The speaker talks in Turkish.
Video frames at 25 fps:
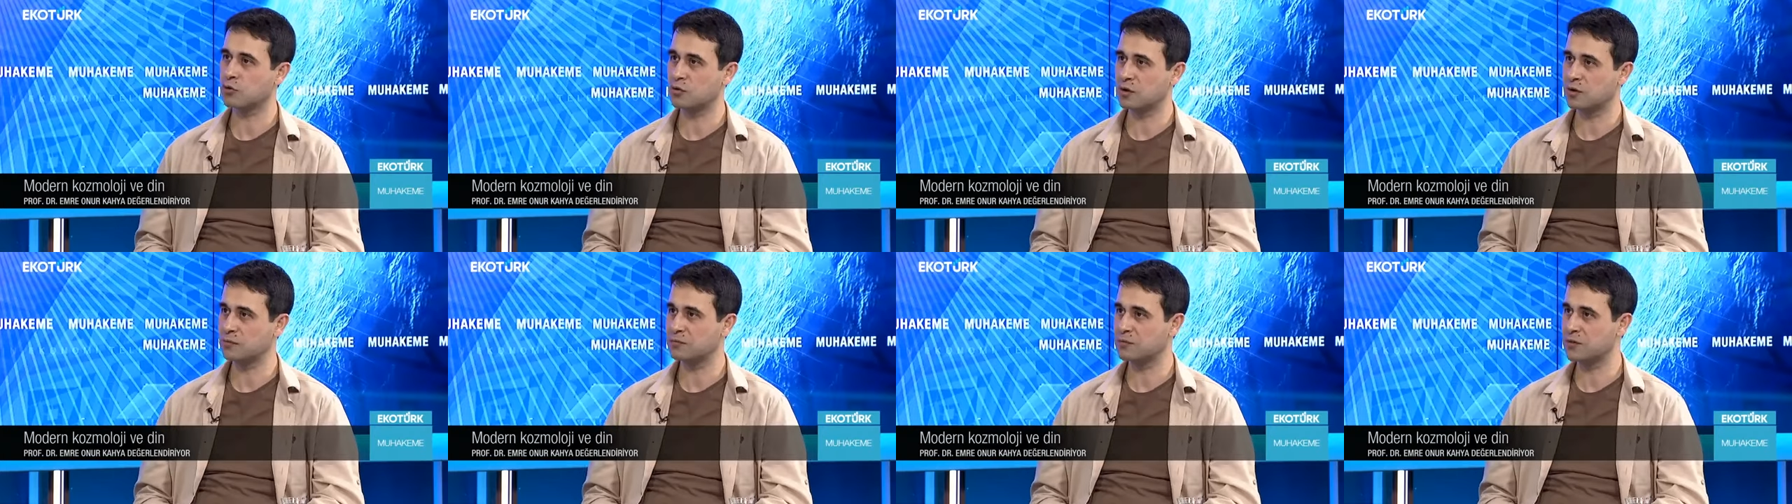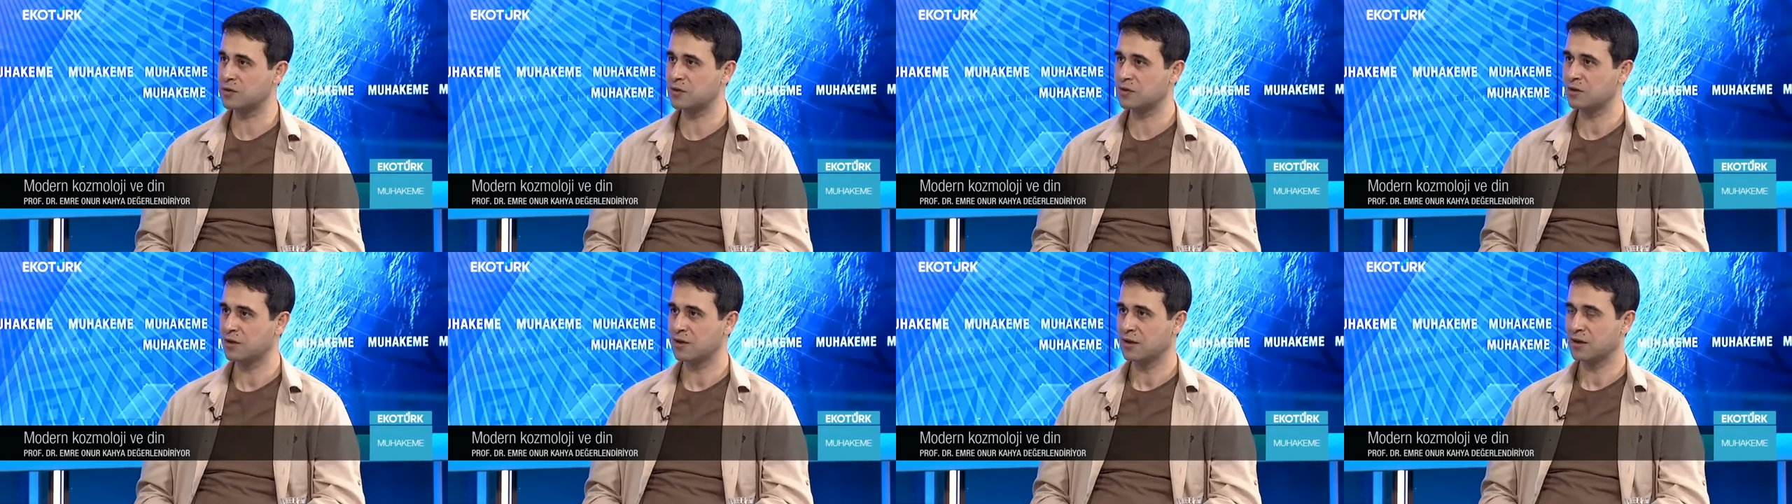öngörüler
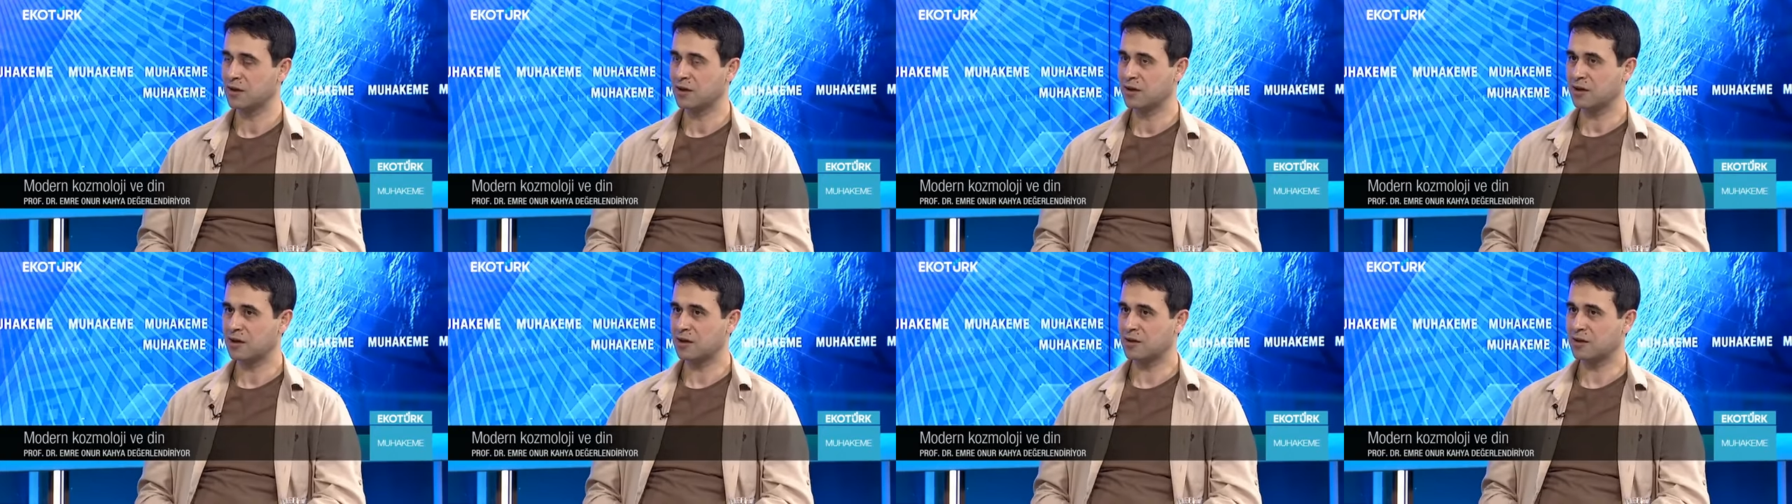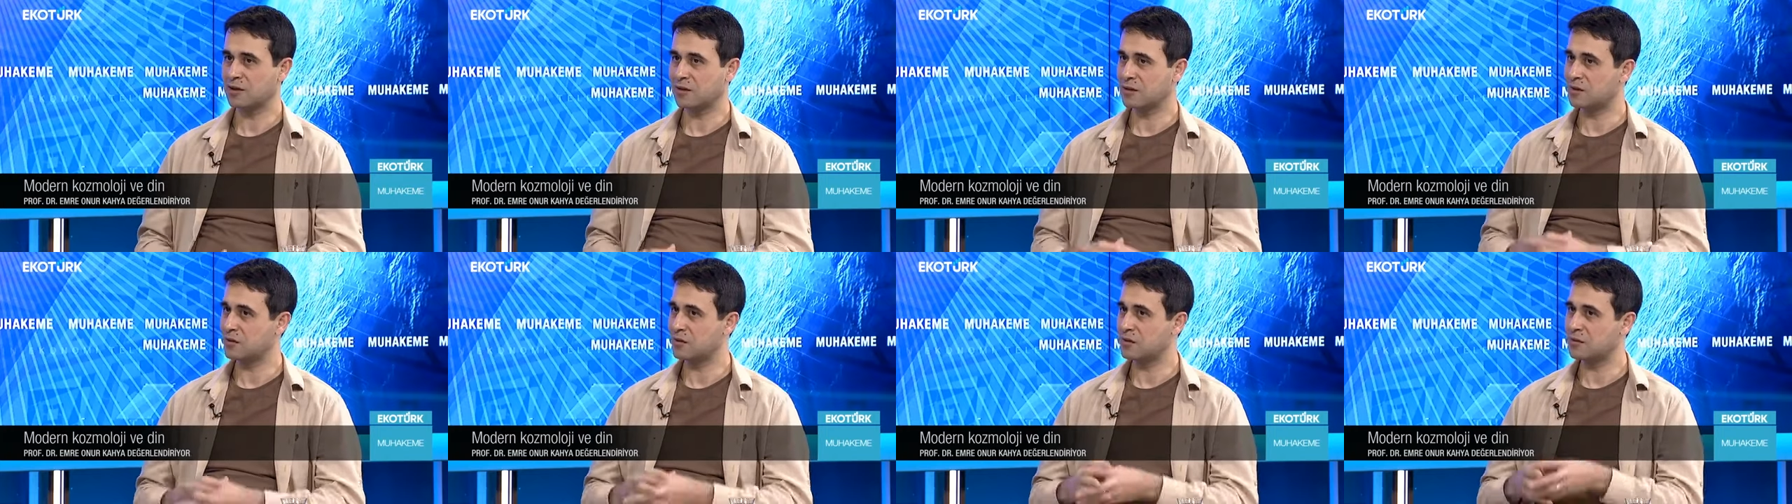olan bir
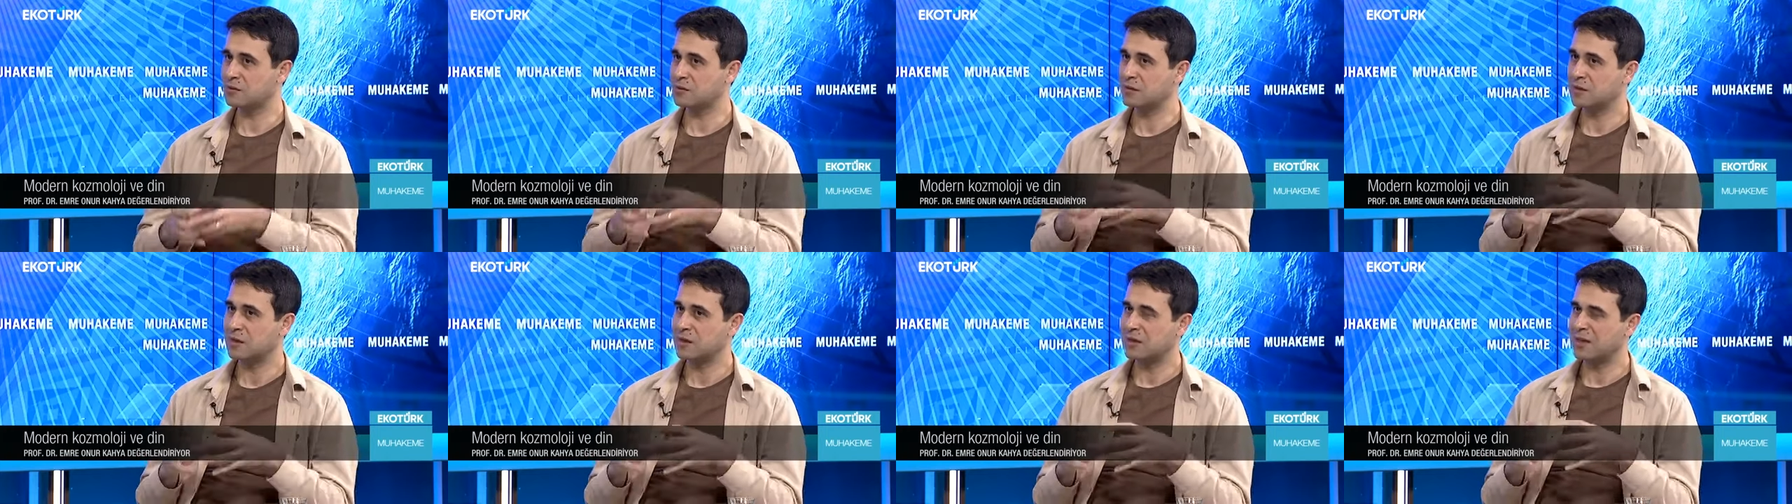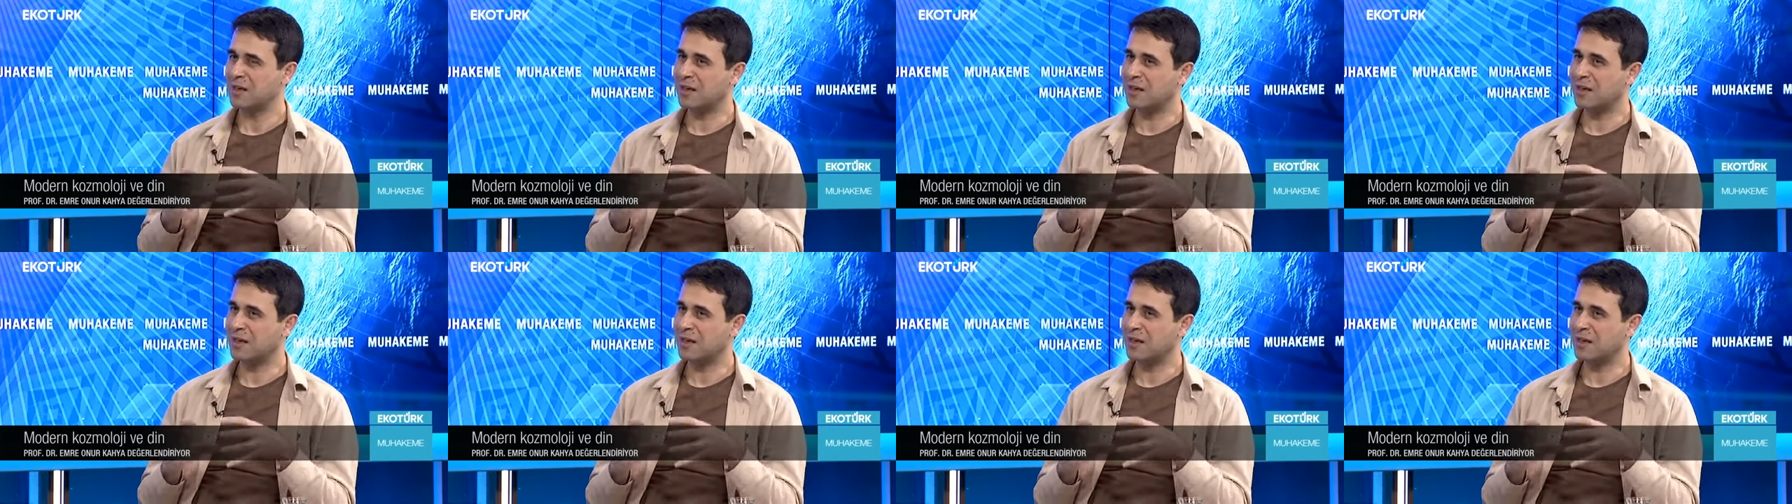e,